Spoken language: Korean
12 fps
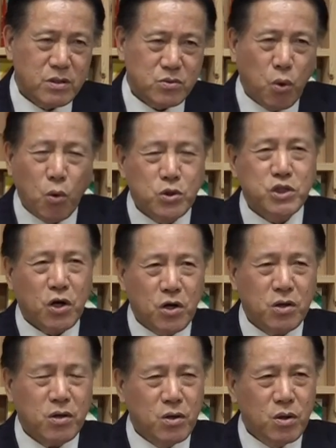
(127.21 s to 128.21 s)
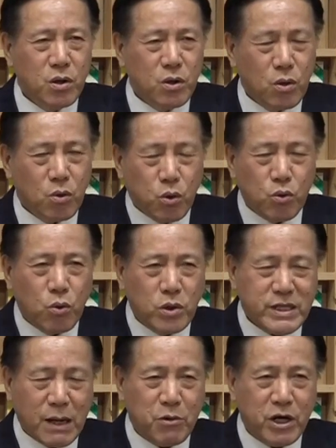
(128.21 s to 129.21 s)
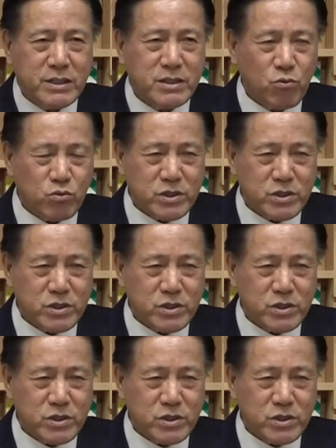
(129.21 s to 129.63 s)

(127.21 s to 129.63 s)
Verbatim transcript: 동정 어, 그런 걸 잡아야지